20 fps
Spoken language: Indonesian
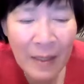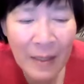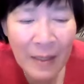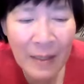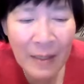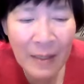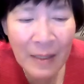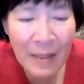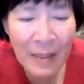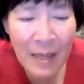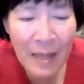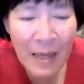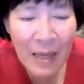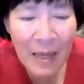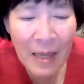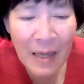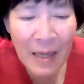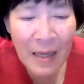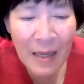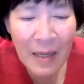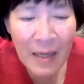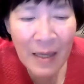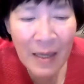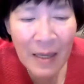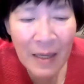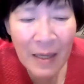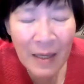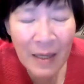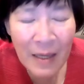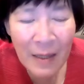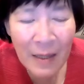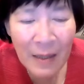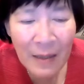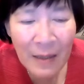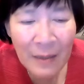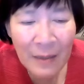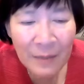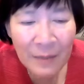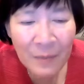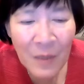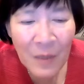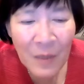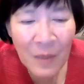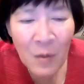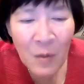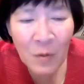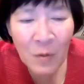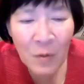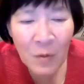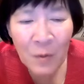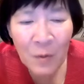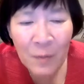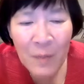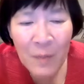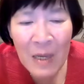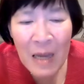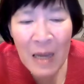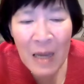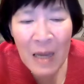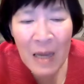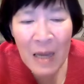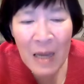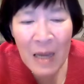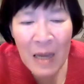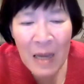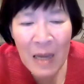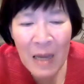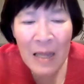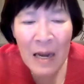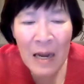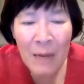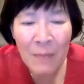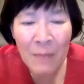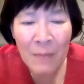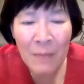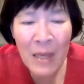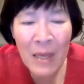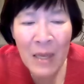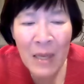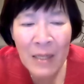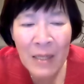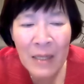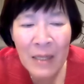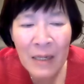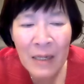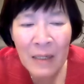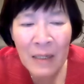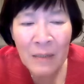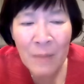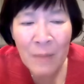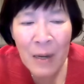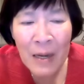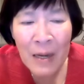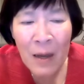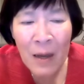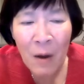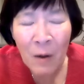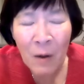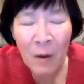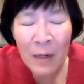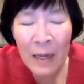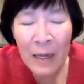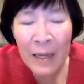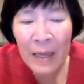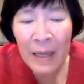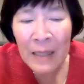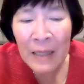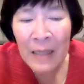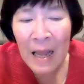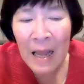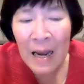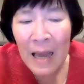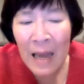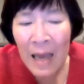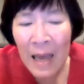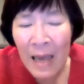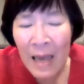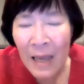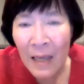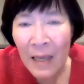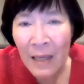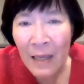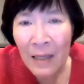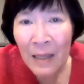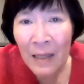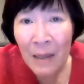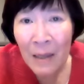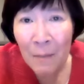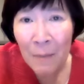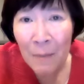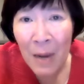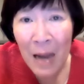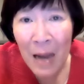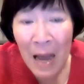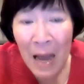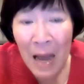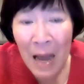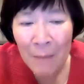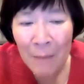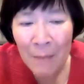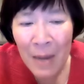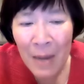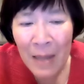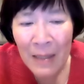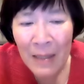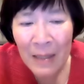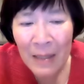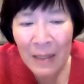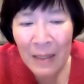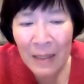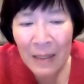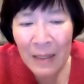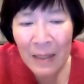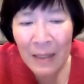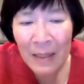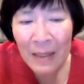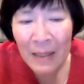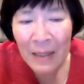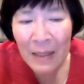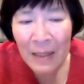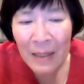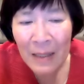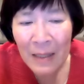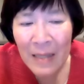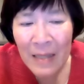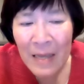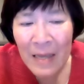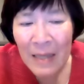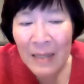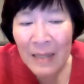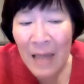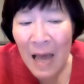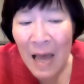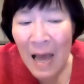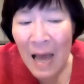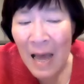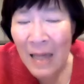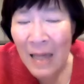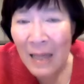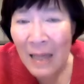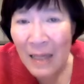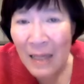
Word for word: Jadi Yusuf digambarkan dalam Injil sebagai orang yang saleh, pengamat, dan yang taat.